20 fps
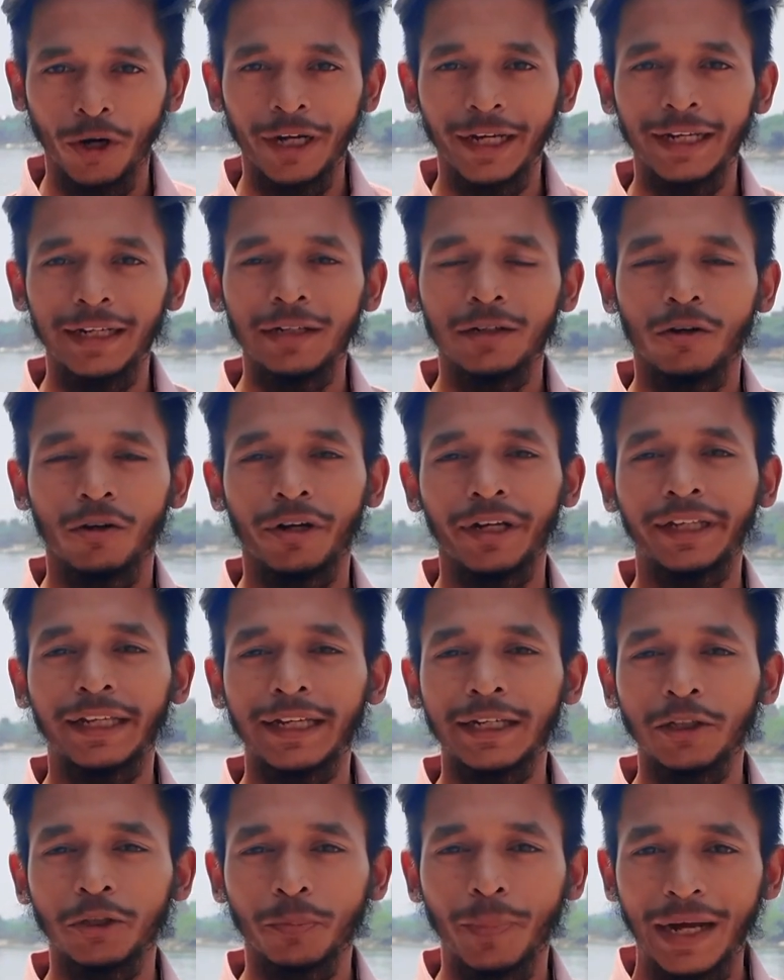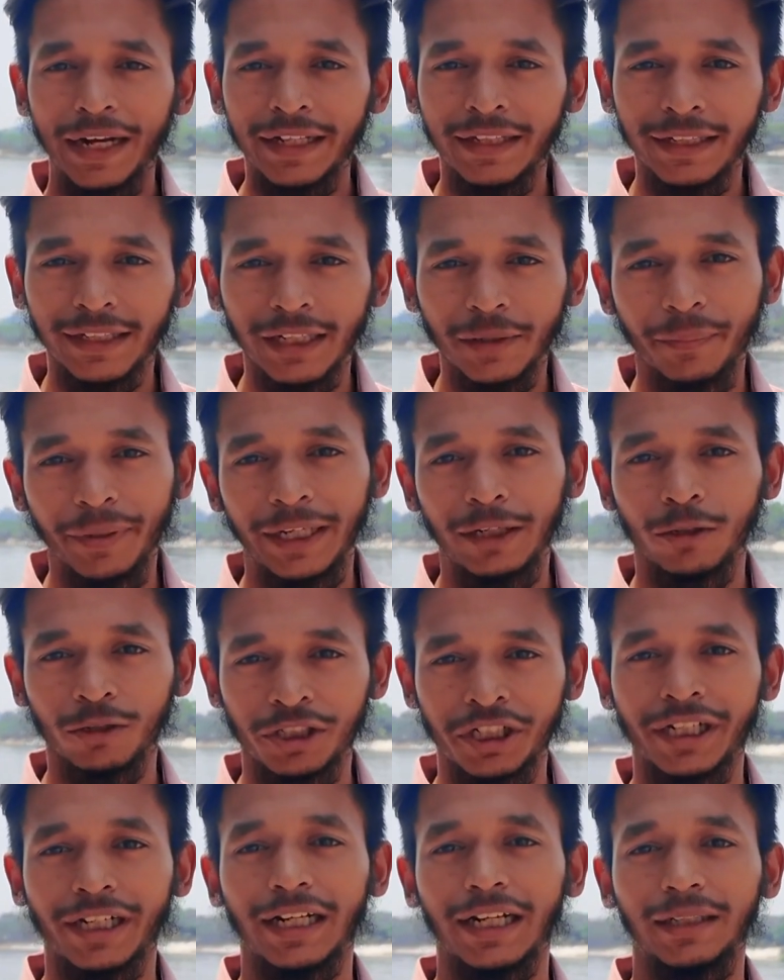ভয়ে অনেকে কিন্তু বাড়ি থেকে বের
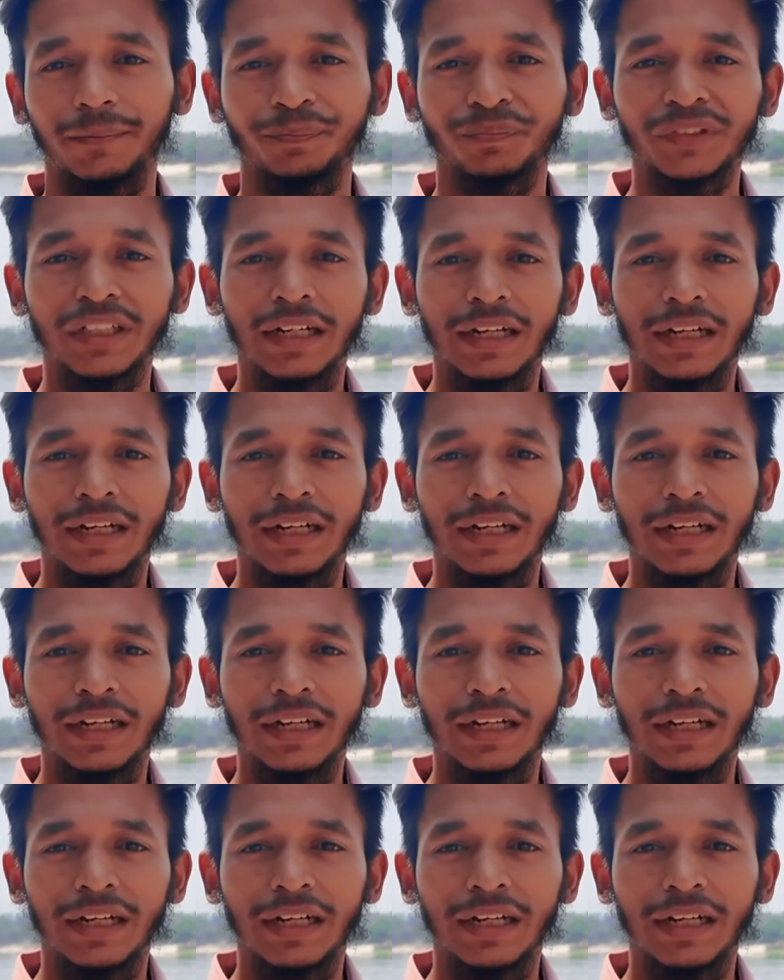হচ্ছে না